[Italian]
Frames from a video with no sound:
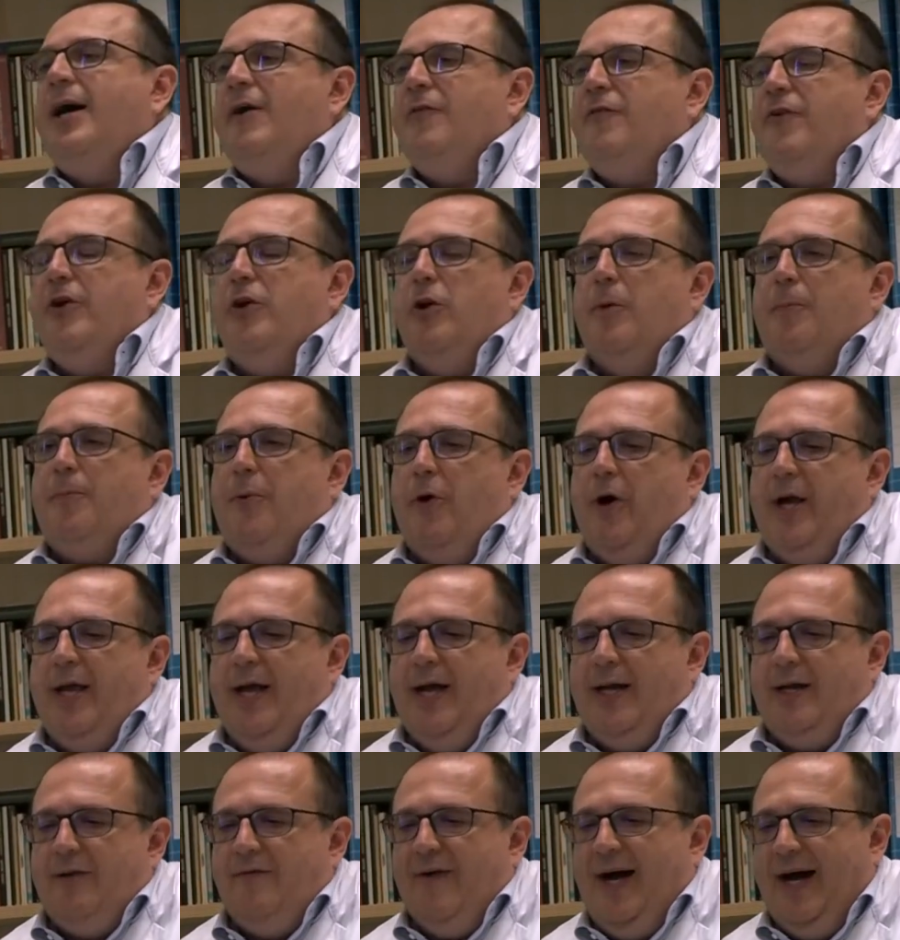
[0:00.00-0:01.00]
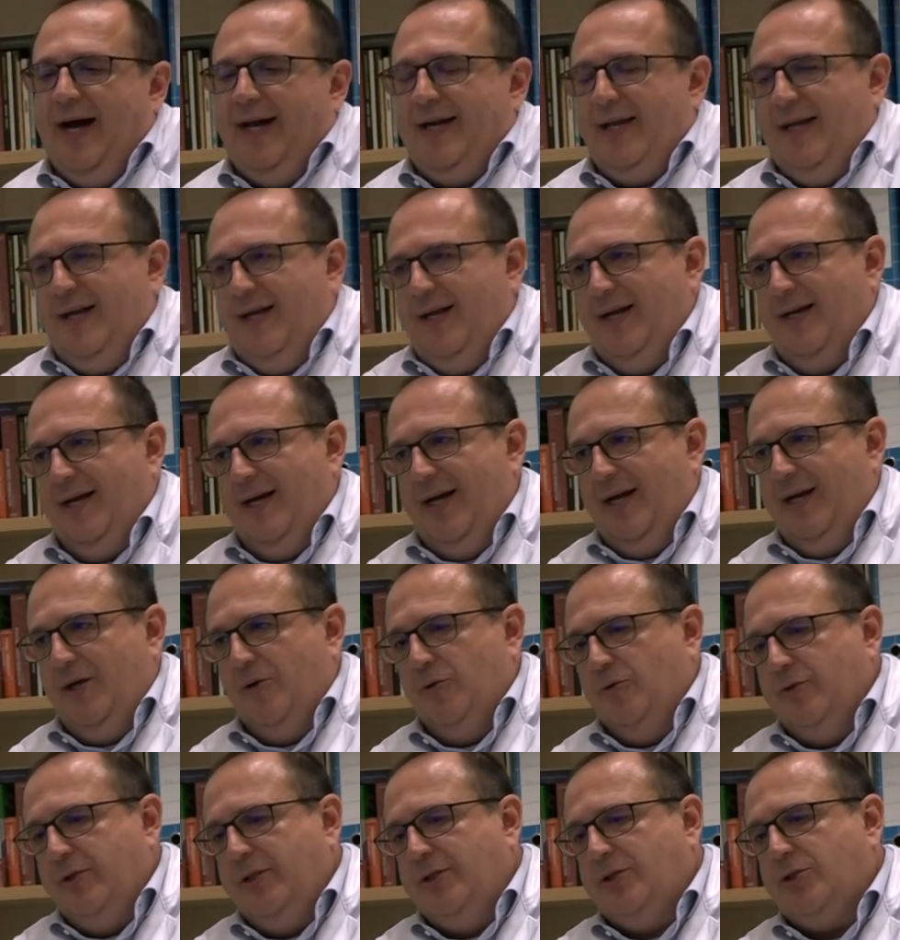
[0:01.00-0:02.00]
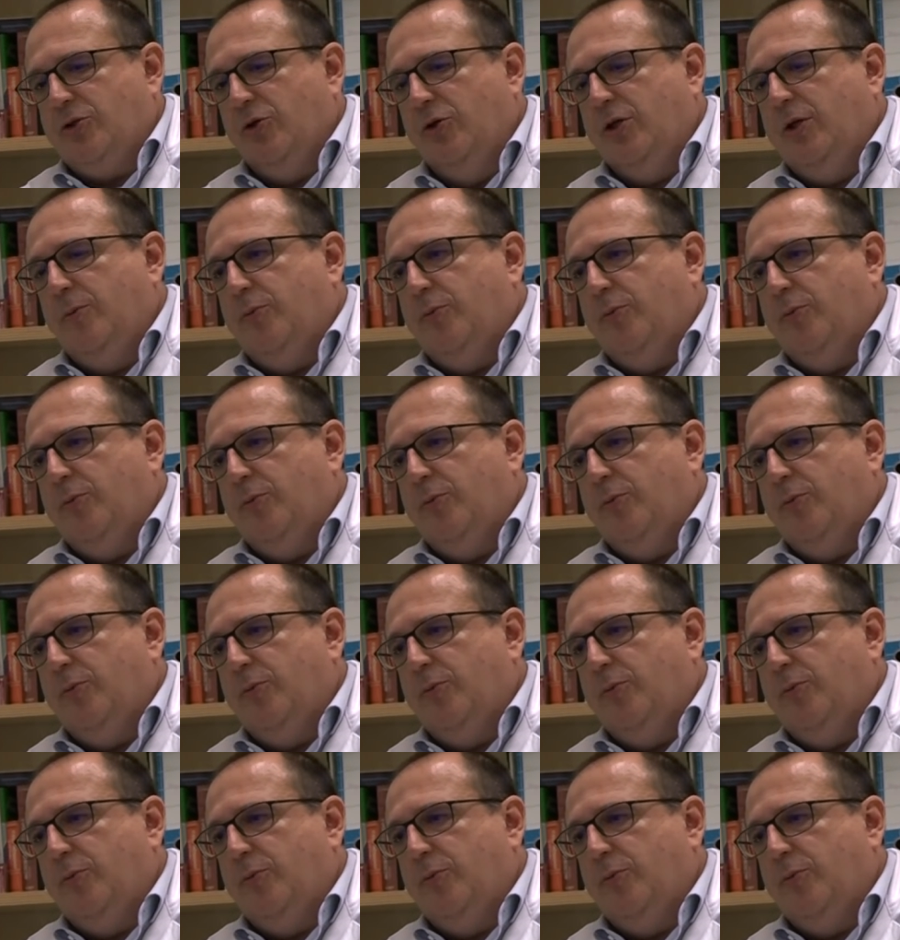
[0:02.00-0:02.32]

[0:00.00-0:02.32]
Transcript: fino a poi arrivare alle condizioni